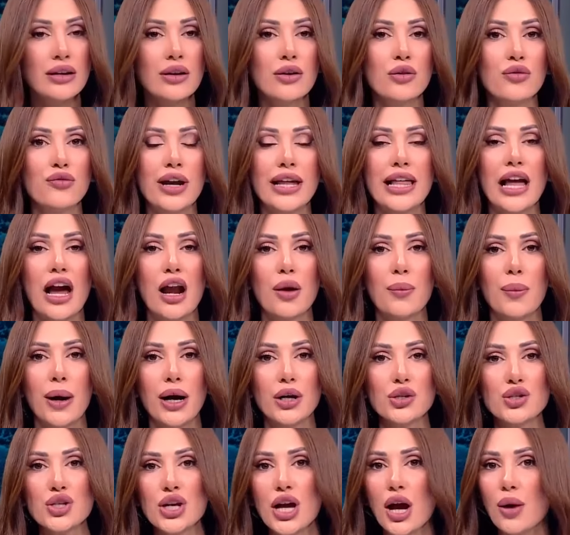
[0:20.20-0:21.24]

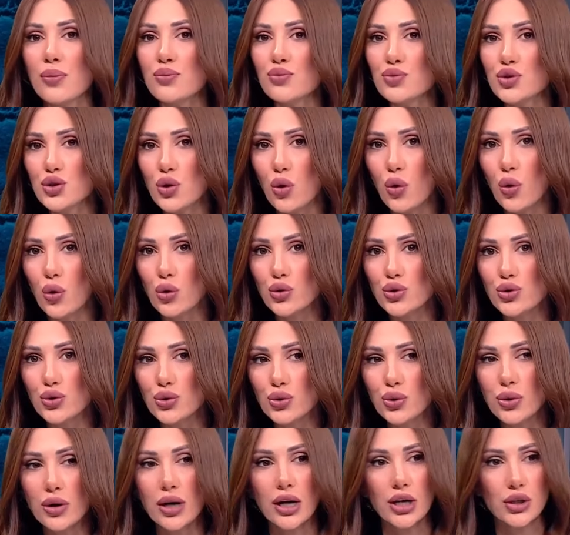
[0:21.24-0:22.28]
Fenerbahçe yapmış
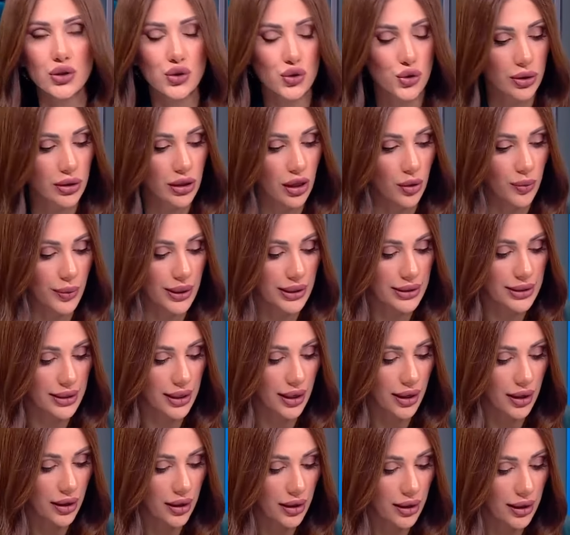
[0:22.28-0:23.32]
olduğu açıklamada.